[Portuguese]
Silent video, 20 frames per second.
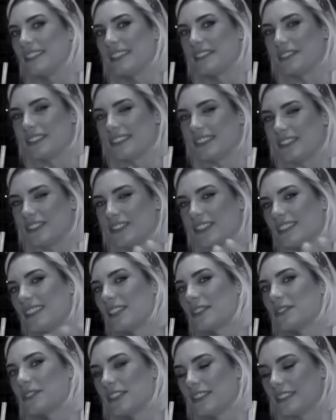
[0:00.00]
entrevista, a gente já tá
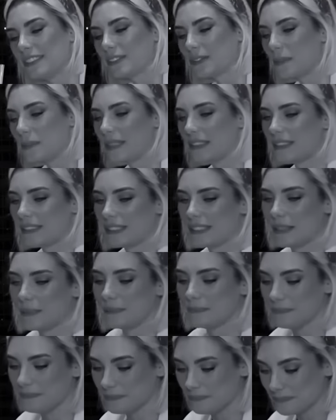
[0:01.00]
com todas as comidas aqui.
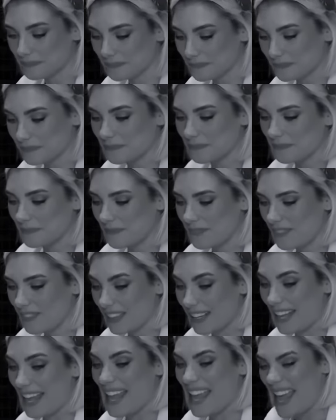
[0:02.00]

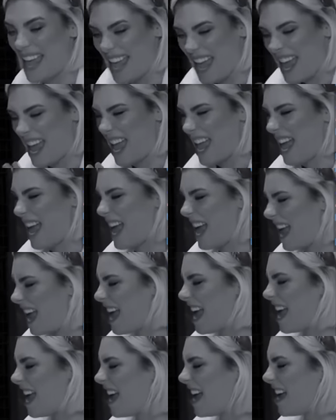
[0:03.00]

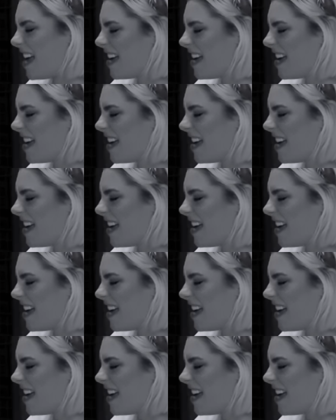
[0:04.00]
Yeah.